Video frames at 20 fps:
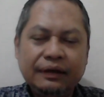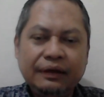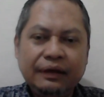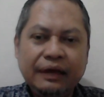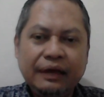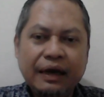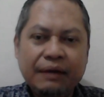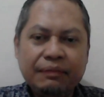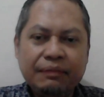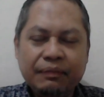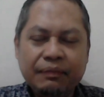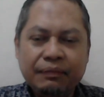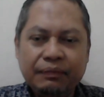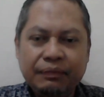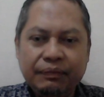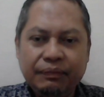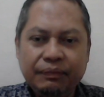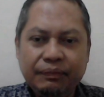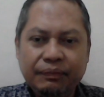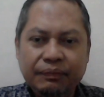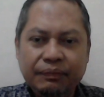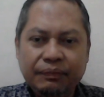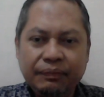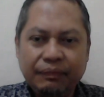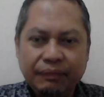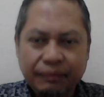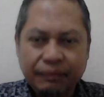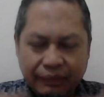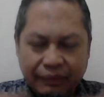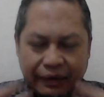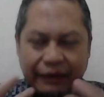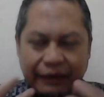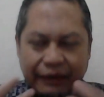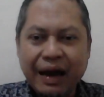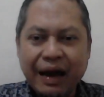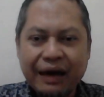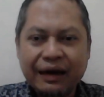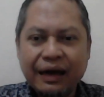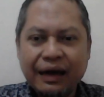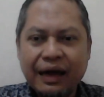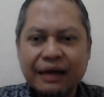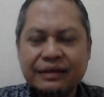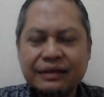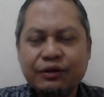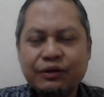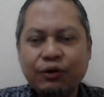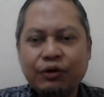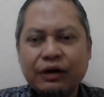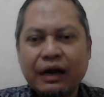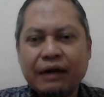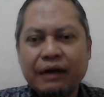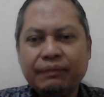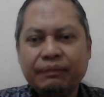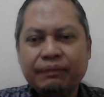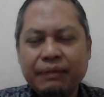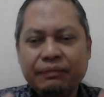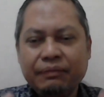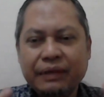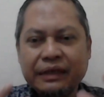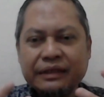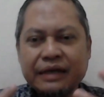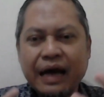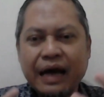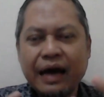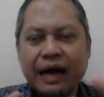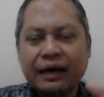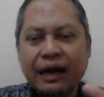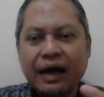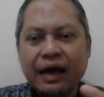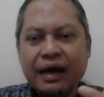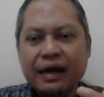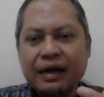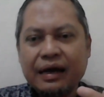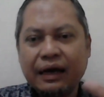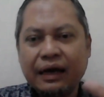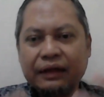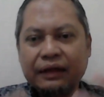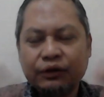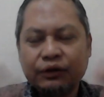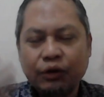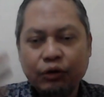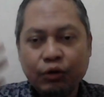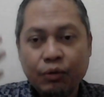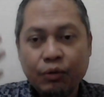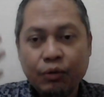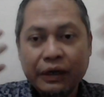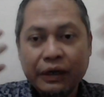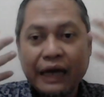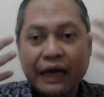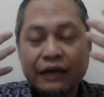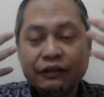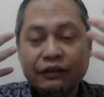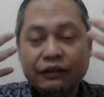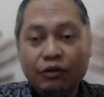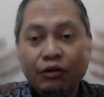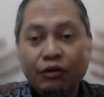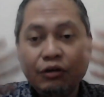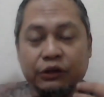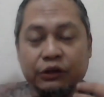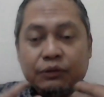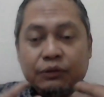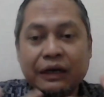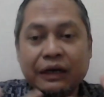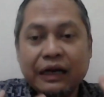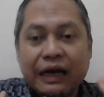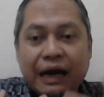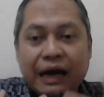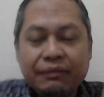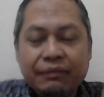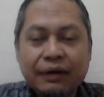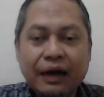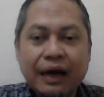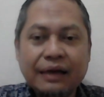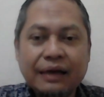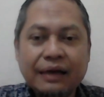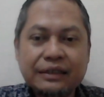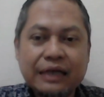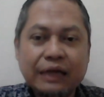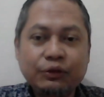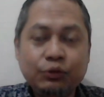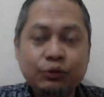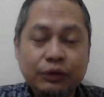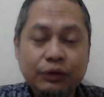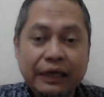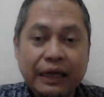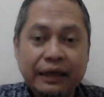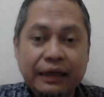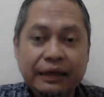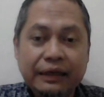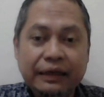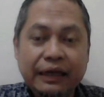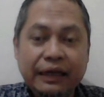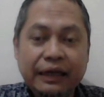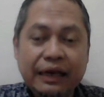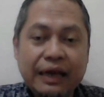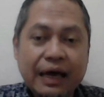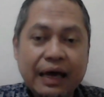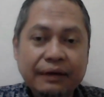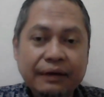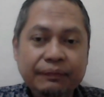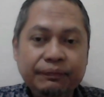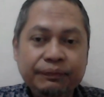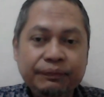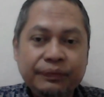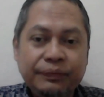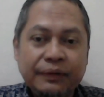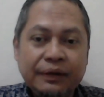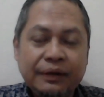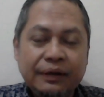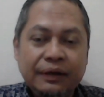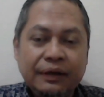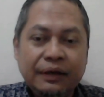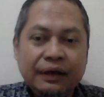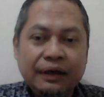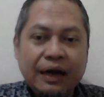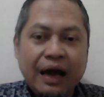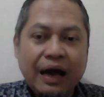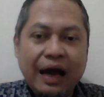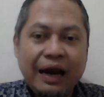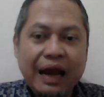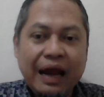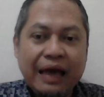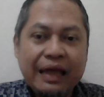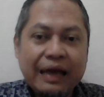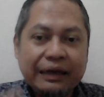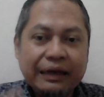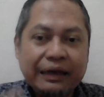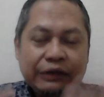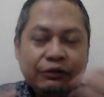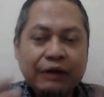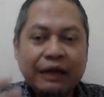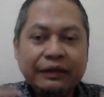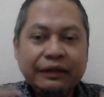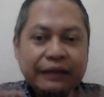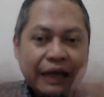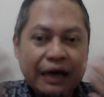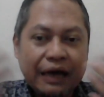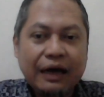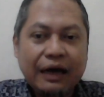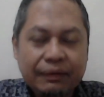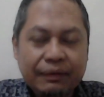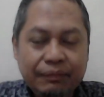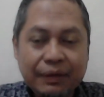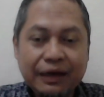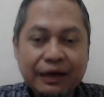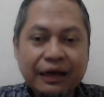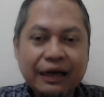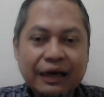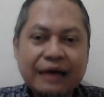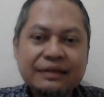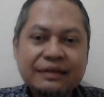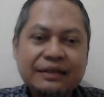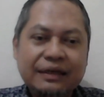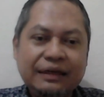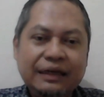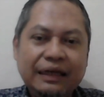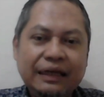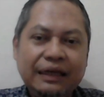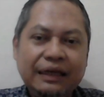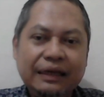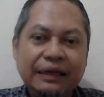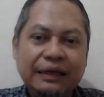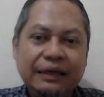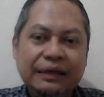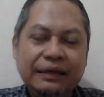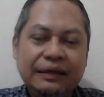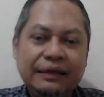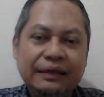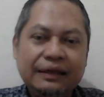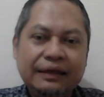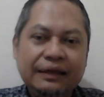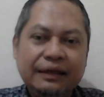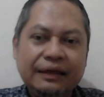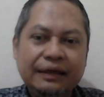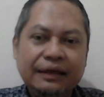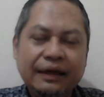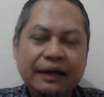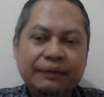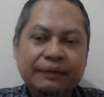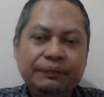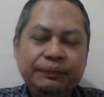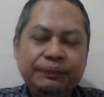yang di mana seorang pembicara atau komunikator itu menanamkan satu ide-ide dan halayak itu nanti akan bergerak sendiri ya.